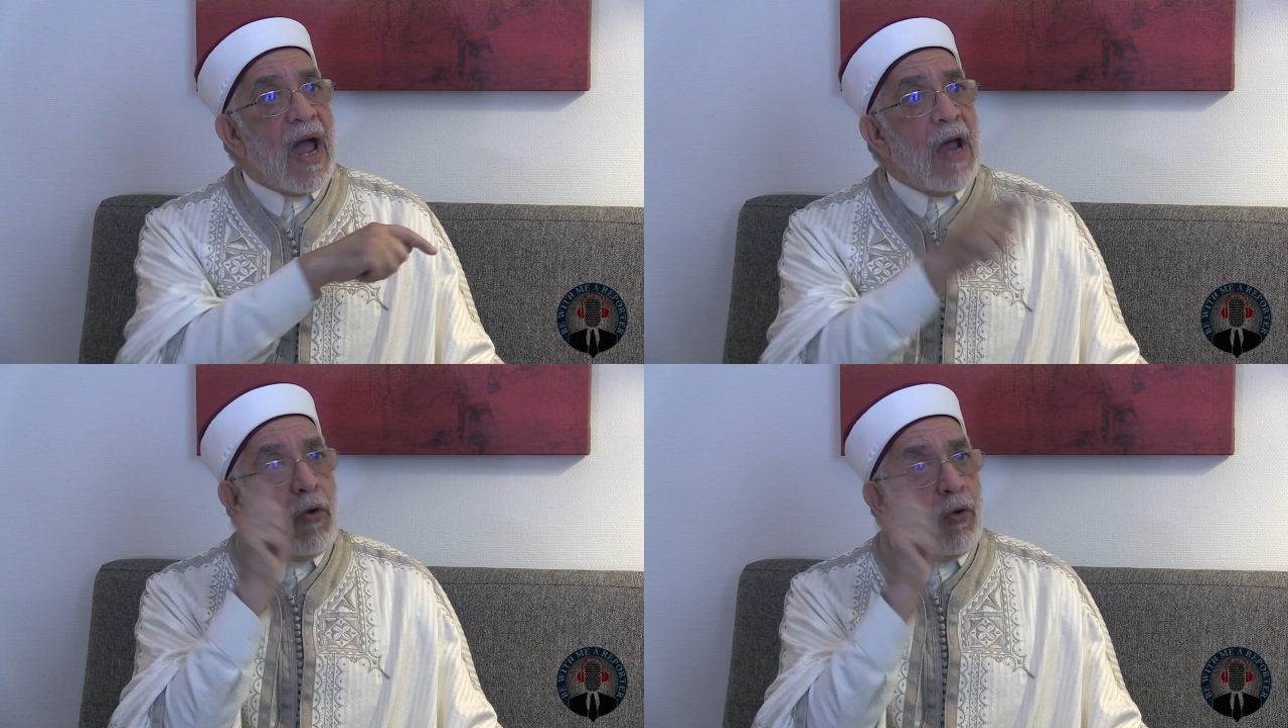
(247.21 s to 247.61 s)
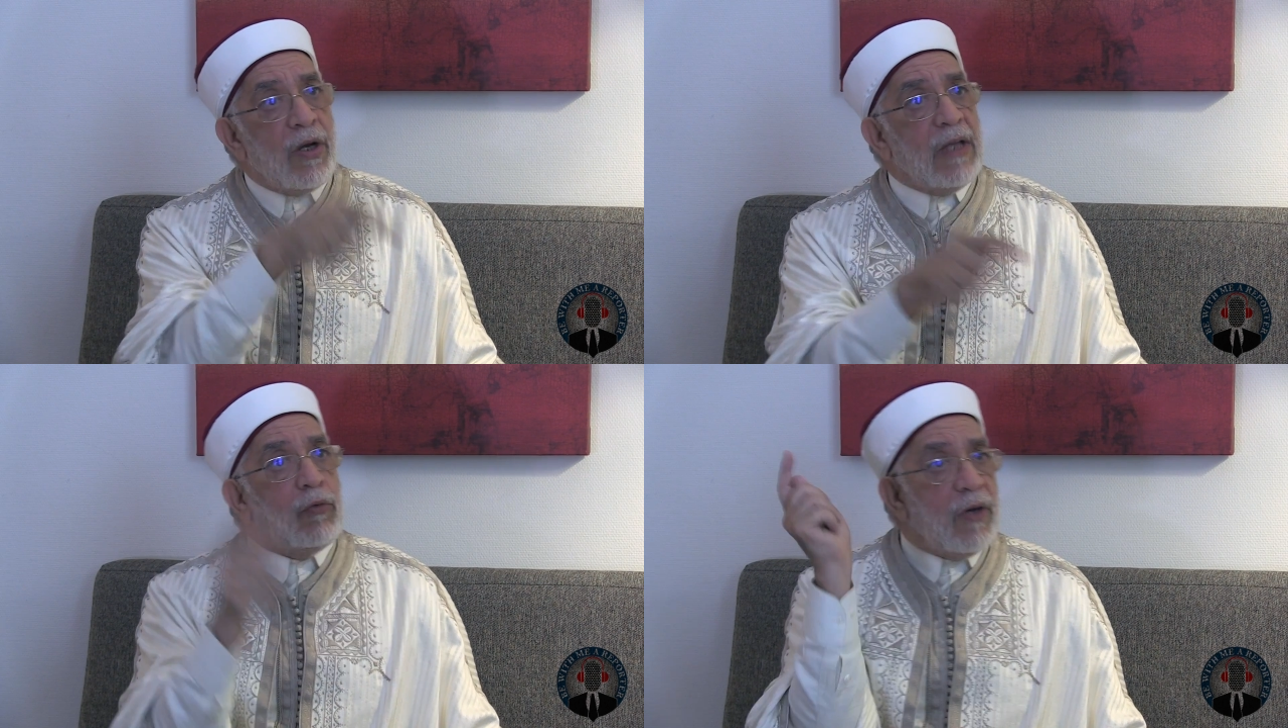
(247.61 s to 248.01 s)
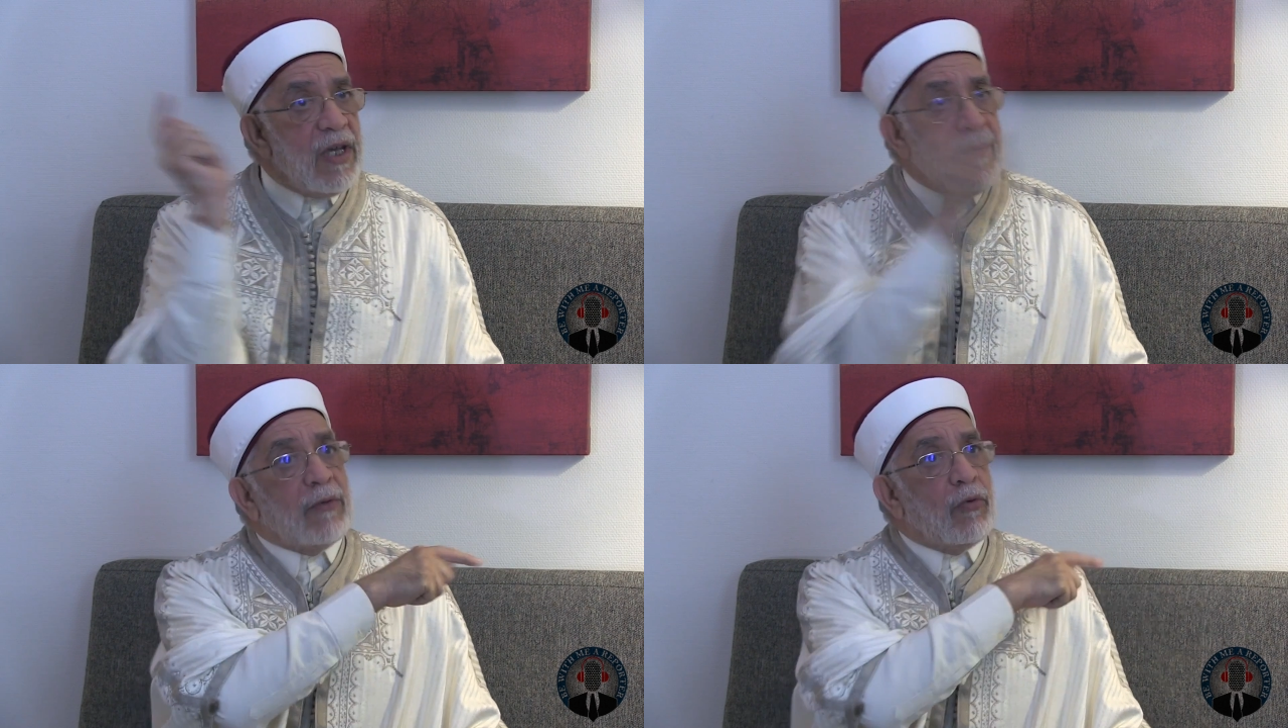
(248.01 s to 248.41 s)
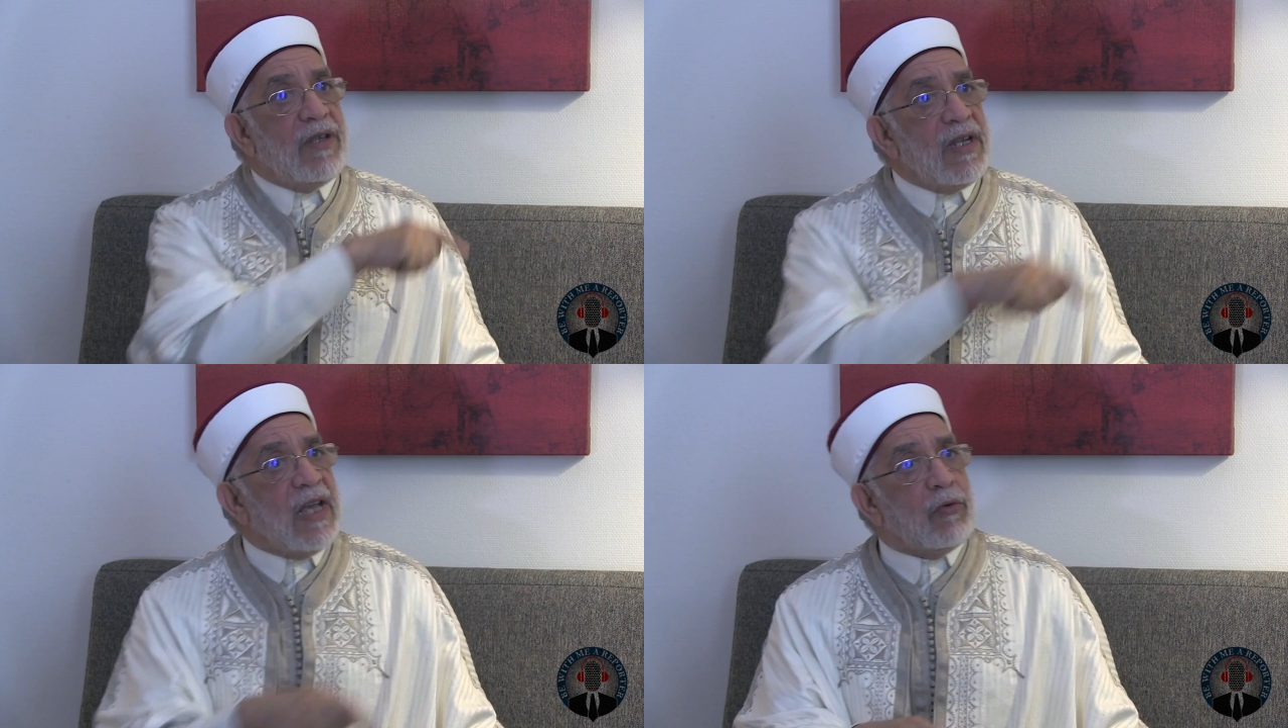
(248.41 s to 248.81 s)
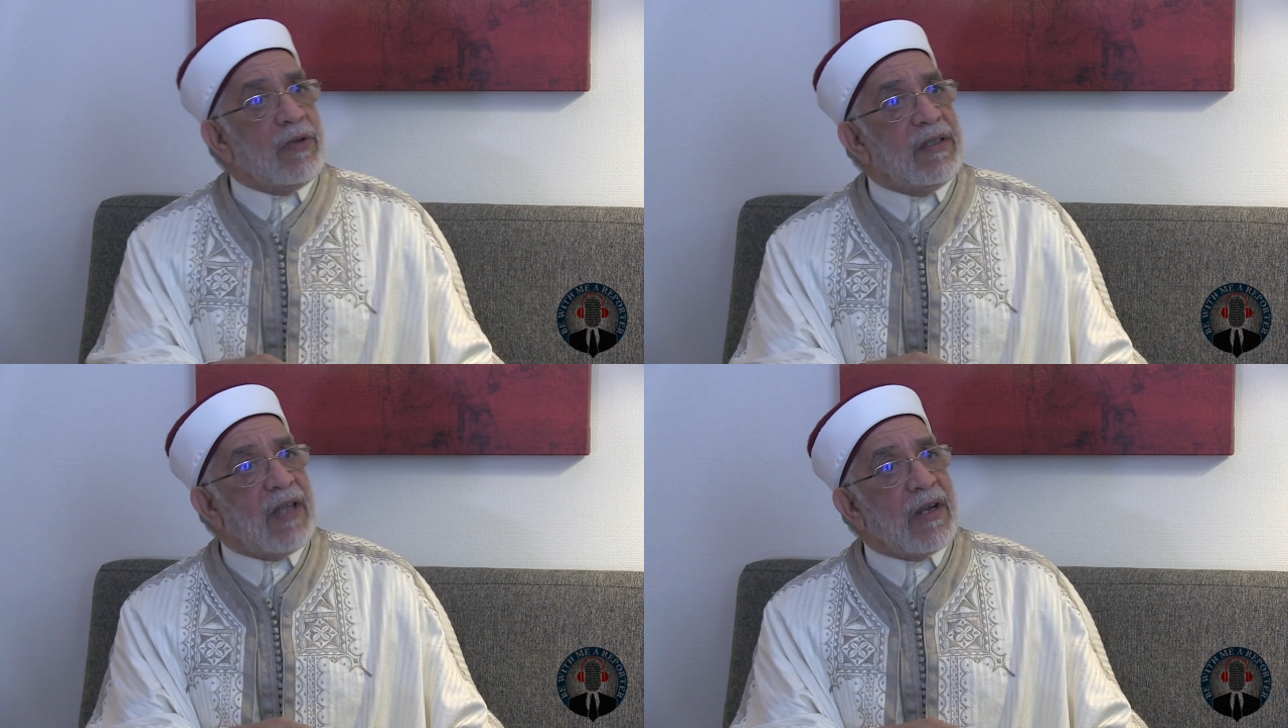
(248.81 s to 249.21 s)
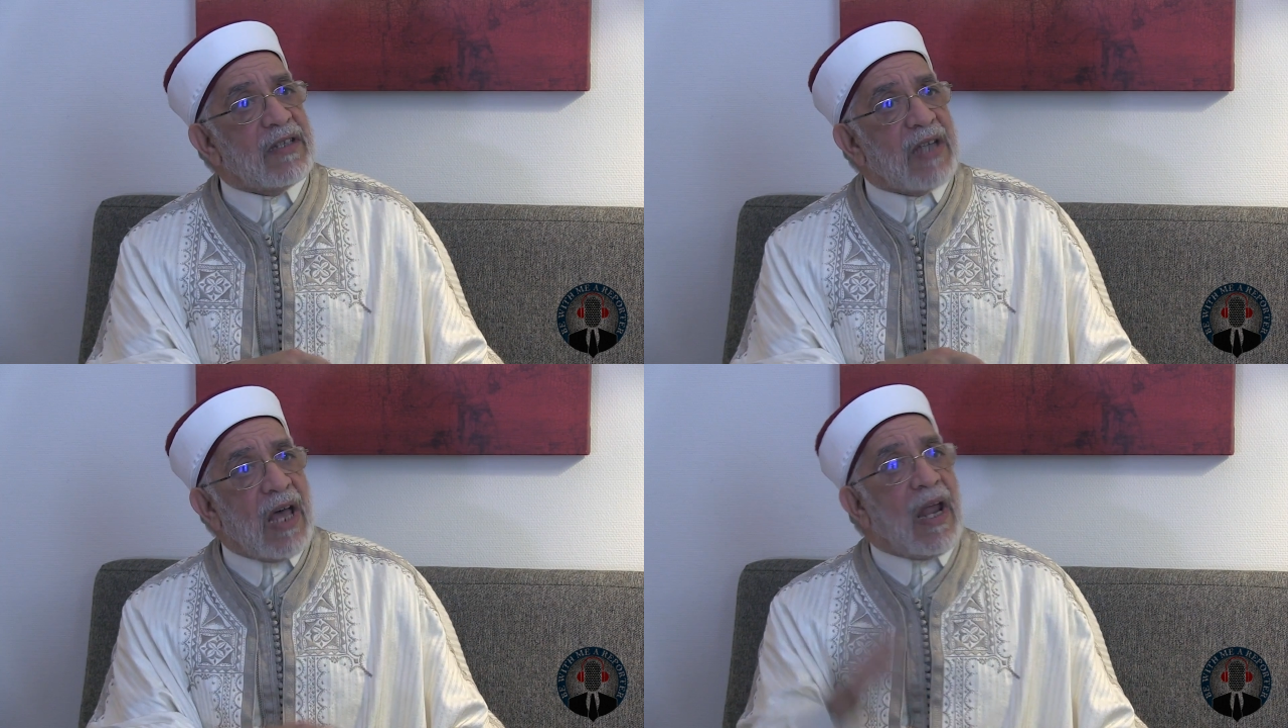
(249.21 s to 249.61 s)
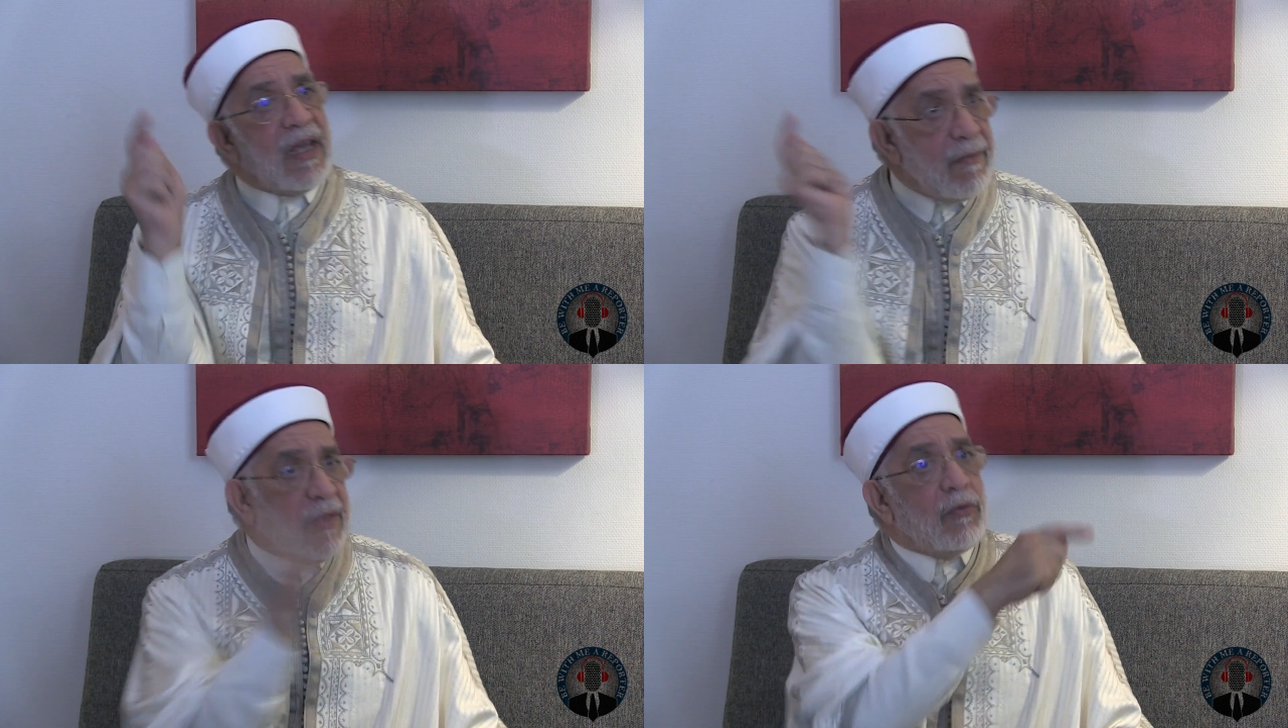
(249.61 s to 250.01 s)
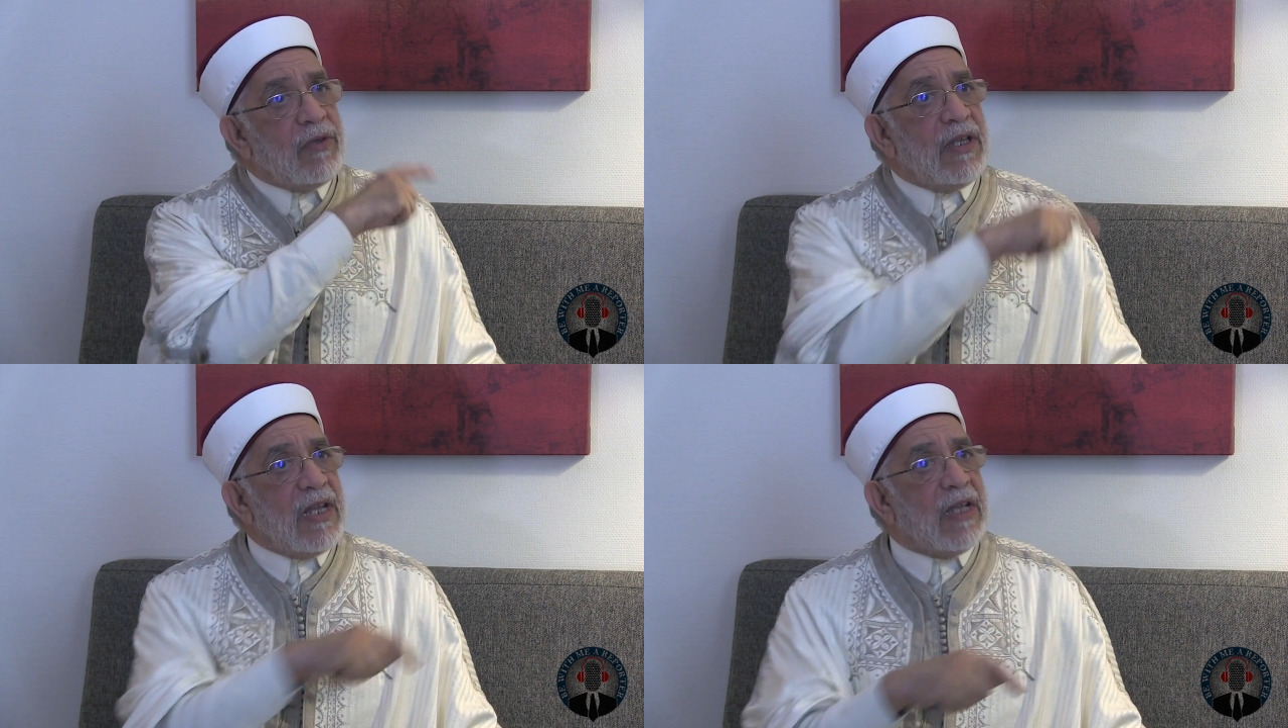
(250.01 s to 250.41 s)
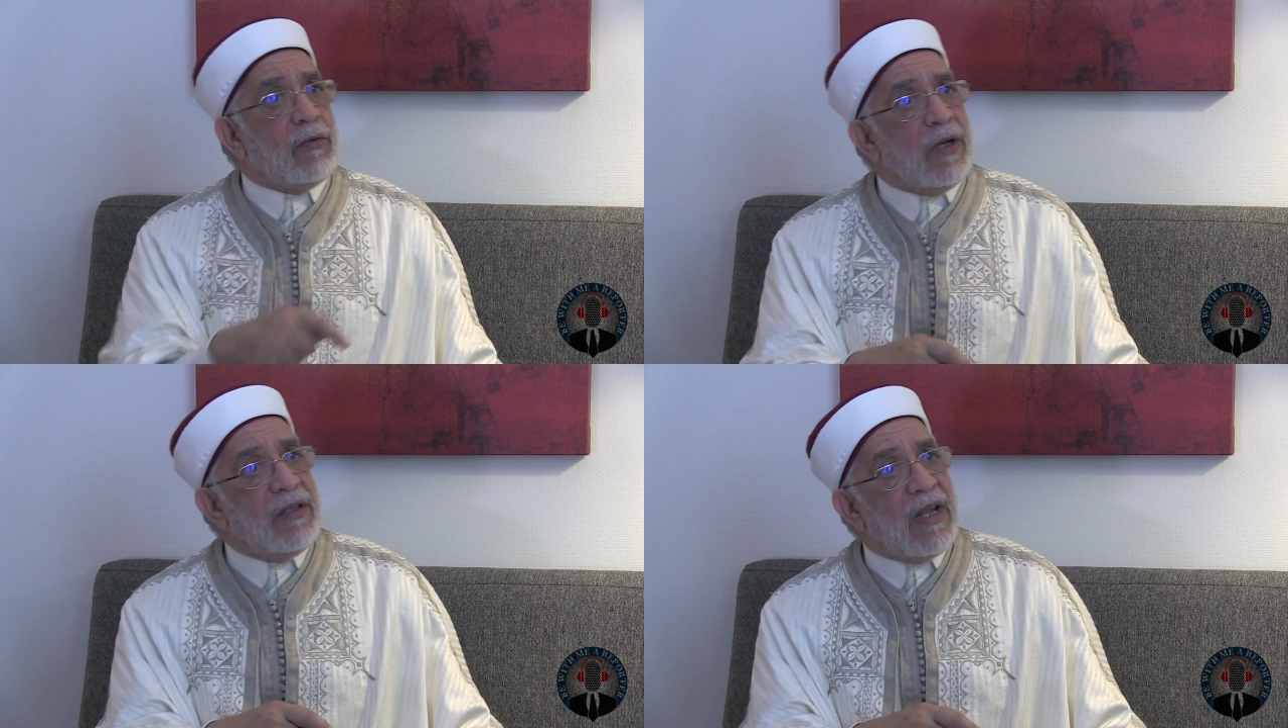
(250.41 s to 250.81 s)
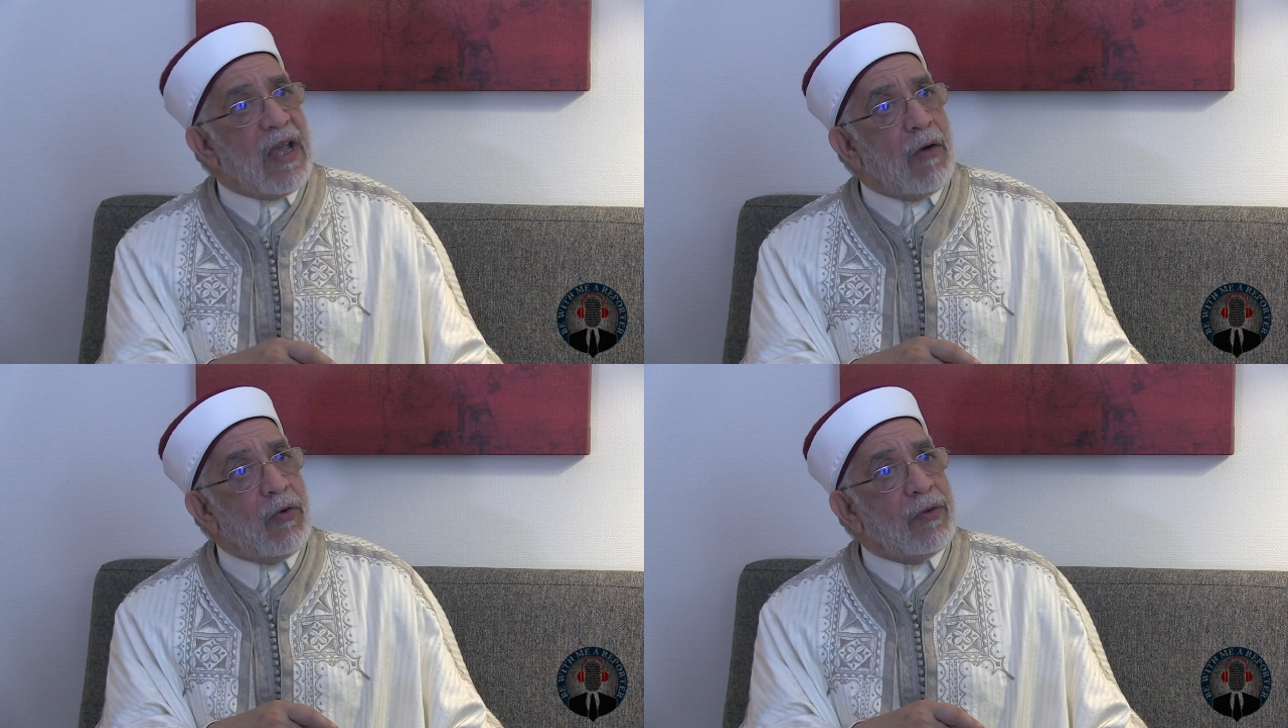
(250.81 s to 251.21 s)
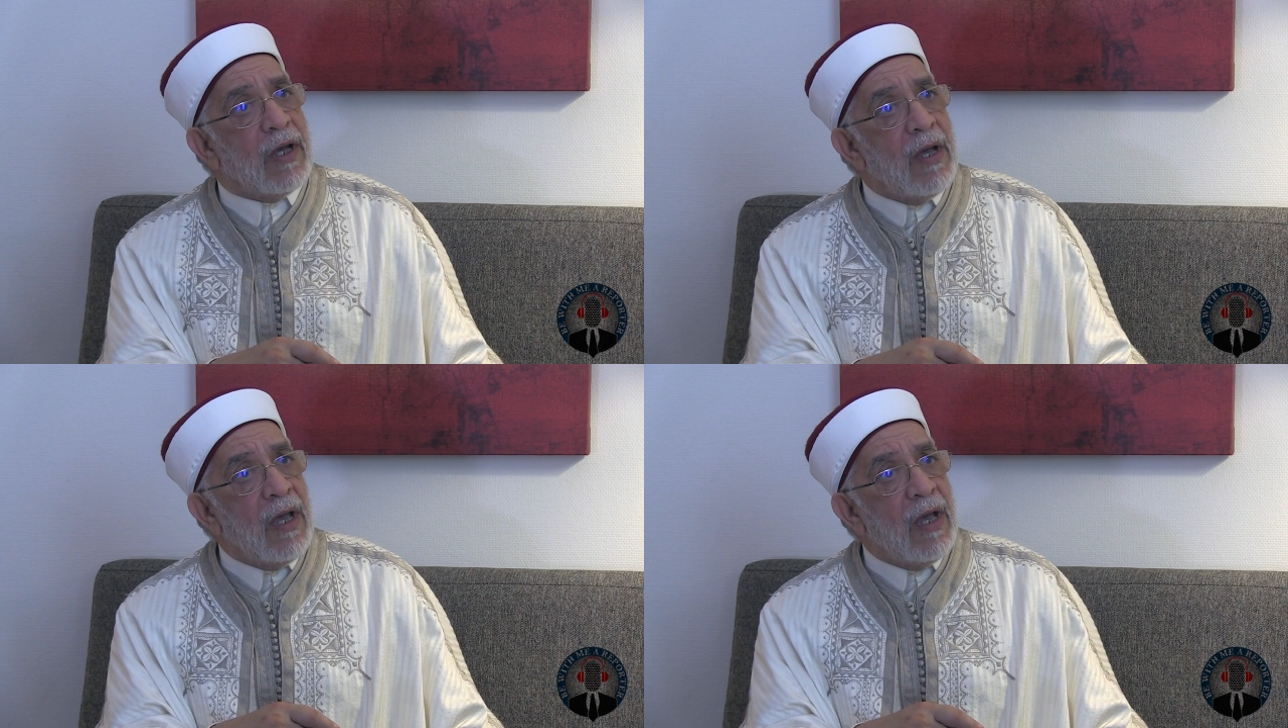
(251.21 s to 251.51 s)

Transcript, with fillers: الحرية قيمة دينية عند النصارى قيمة دينية عند اليهود